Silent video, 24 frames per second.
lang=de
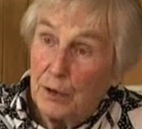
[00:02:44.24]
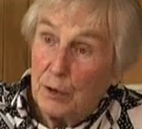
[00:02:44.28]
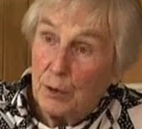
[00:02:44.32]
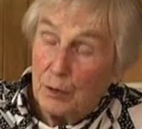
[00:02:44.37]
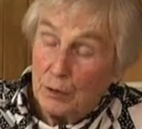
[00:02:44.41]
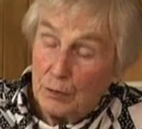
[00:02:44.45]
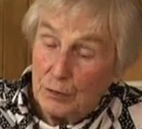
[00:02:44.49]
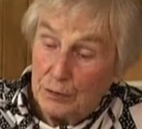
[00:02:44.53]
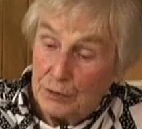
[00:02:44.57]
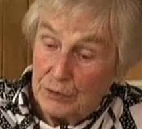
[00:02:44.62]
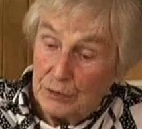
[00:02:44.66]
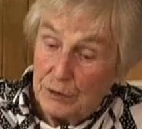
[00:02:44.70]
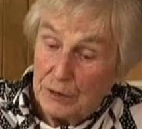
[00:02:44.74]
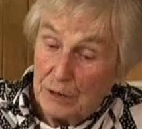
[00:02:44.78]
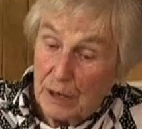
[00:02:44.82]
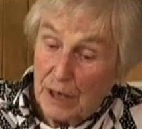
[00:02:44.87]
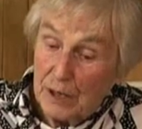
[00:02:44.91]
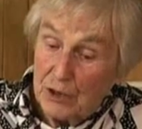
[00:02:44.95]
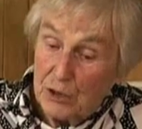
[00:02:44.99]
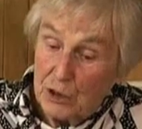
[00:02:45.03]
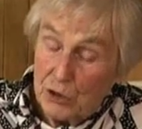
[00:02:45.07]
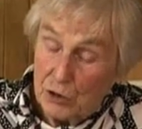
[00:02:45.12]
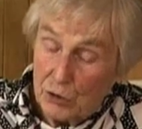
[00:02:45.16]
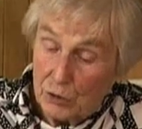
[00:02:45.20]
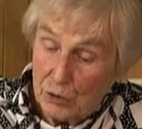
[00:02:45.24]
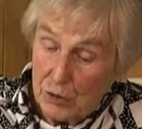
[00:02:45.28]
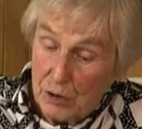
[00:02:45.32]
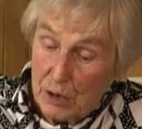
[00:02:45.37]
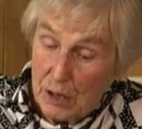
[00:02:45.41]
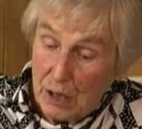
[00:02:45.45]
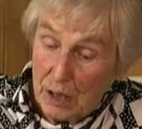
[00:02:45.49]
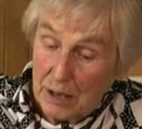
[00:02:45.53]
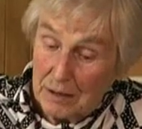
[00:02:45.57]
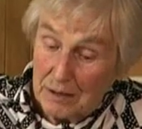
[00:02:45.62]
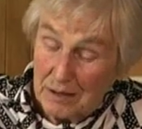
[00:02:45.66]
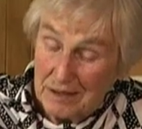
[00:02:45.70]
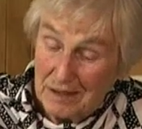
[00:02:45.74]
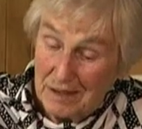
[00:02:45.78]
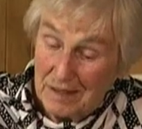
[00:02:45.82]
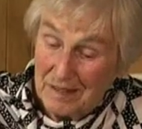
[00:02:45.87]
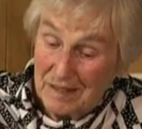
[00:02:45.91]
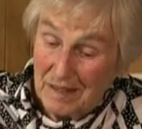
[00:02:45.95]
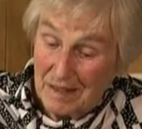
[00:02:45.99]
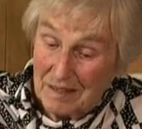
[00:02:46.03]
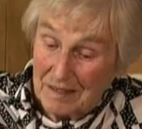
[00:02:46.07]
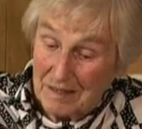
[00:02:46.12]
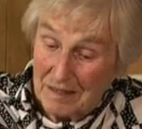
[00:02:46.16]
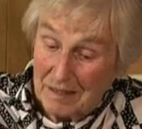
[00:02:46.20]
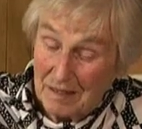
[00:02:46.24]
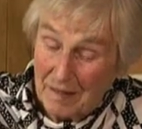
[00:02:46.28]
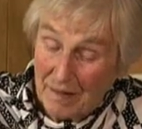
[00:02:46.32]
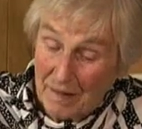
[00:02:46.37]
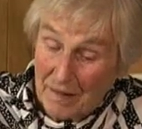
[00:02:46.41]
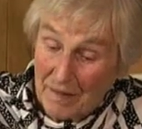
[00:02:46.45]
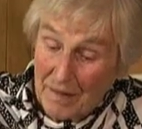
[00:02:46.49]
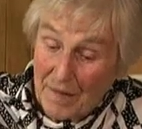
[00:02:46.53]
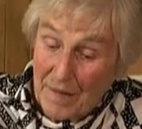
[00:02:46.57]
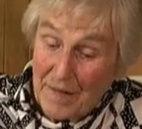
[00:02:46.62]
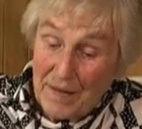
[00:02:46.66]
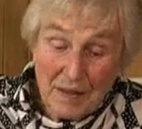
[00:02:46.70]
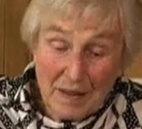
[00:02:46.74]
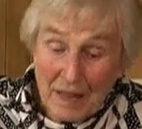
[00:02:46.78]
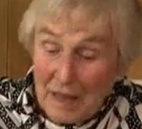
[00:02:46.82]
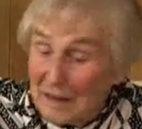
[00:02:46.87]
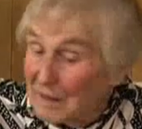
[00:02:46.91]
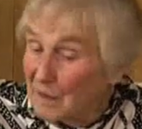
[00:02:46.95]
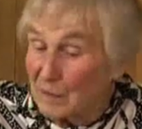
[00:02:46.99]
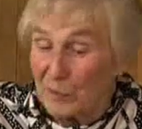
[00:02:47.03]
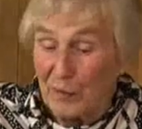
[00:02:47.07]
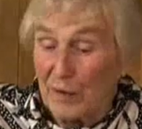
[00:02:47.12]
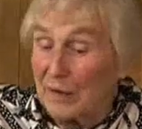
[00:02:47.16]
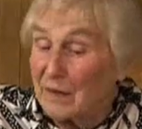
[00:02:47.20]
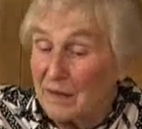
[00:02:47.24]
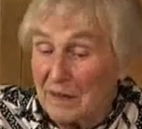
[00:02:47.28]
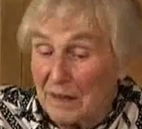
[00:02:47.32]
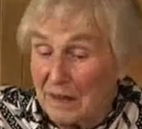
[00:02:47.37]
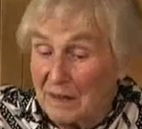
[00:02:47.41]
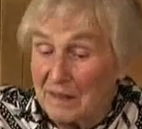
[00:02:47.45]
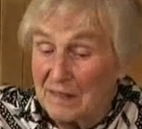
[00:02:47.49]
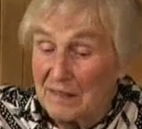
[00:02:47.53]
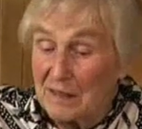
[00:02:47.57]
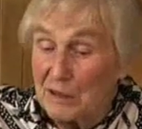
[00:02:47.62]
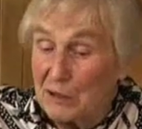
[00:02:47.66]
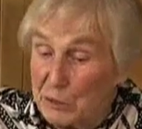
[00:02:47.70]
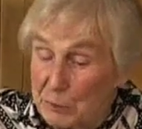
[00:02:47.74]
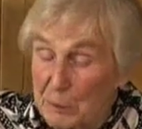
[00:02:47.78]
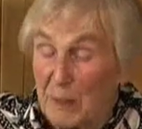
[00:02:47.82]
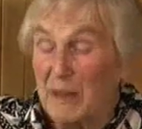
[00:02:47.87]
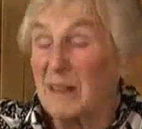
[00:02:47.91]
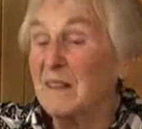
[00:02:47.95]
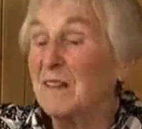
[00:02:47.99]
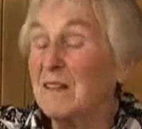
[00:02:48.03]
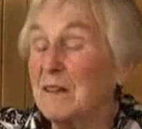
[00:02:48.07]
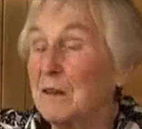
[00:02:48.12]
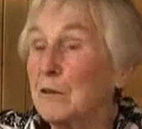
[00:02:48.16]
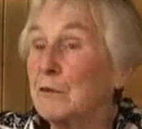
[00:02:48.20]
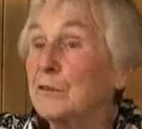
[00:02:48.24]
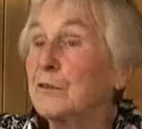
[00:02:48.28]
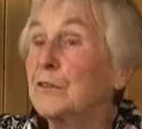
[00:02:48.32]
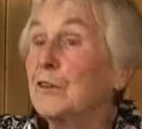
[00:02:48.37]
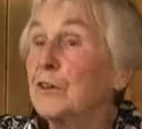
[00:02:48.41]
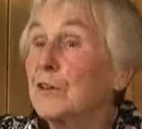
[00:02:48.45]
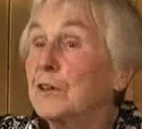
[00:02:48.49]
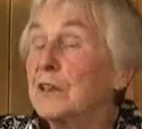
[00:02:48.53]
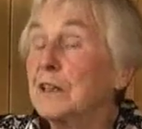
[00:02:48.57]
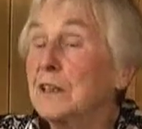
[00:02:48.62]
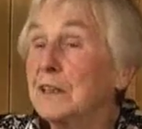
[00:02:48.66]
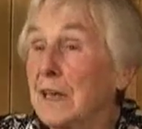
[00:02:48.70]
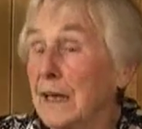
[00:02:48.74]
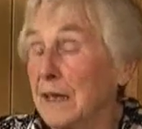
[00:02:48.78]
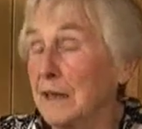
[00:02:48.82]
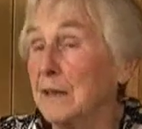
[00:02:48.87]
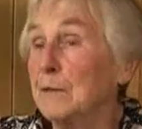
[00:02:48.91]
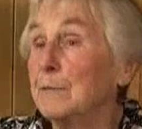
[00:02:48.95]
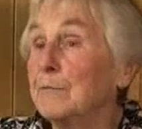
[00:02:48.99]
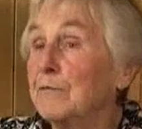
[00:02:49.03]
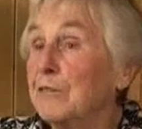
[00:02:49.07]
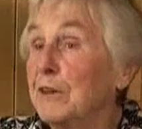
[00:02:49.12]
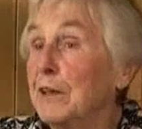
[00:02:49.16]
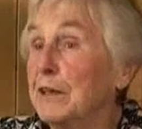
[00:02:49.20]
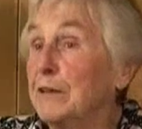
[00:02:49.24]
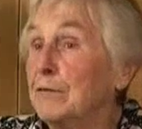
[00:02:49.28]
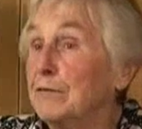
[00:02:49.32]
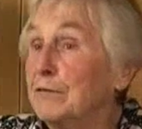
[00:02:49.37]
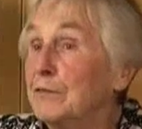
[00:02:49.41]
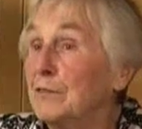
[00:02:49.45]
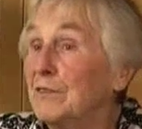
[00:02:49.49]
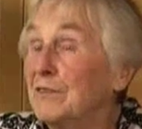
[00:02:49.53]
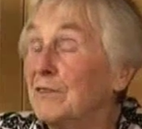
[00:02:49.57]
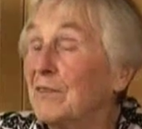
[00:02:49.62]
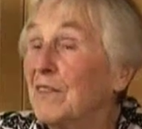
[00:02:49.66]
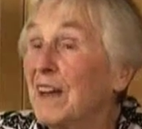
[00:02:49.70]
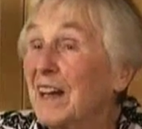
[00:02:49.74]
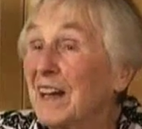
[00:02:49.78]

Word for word: Und Hans Schull hat dann gesagt, jetzt werden es die Spatzen von den Dächern pfeifen.